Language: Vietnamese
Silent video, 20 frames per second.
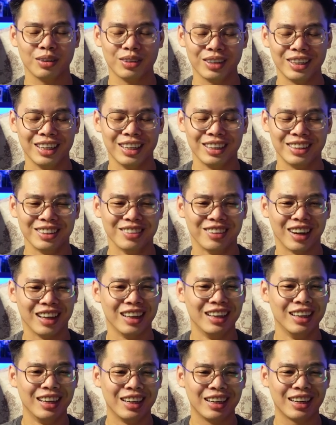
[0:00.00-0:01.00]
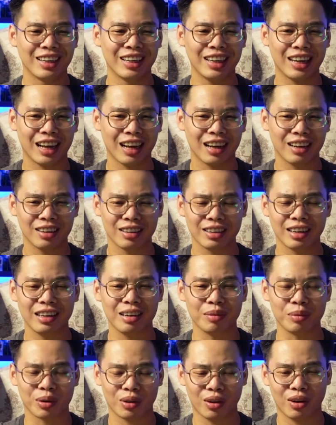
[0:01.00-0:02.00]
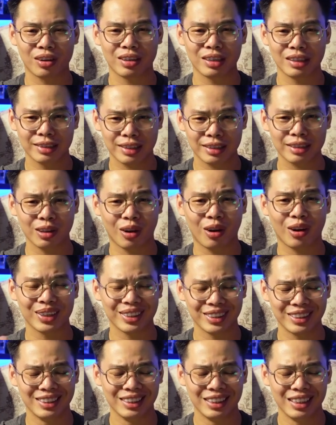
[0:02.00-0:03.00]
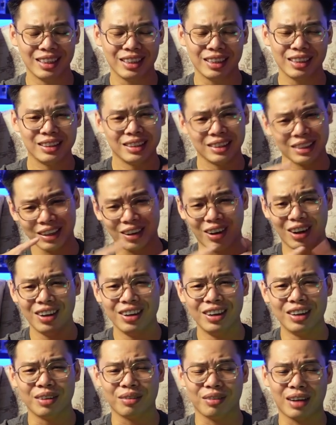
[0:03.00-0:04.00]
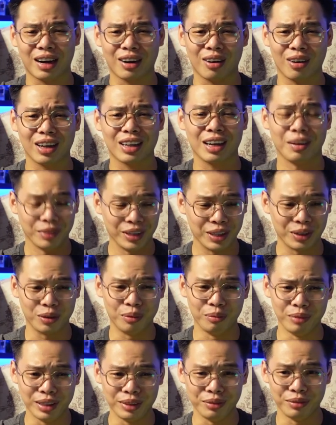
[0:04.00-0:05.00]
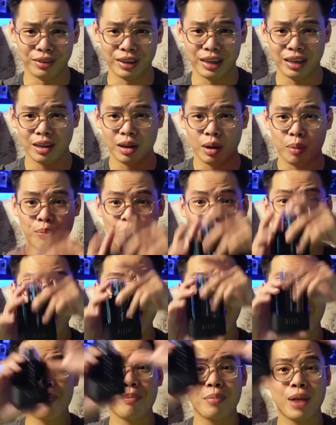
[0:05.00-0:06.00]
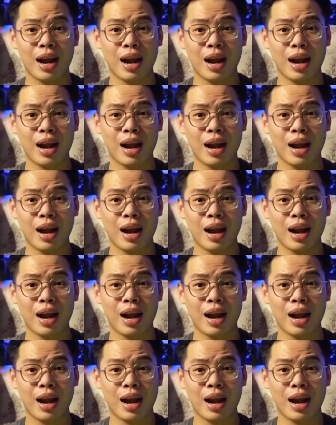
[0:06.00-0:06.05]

tôi nghĩ là như vậy nên là đây là một con rất ngon đó và đó là cập nhật của mình về Prada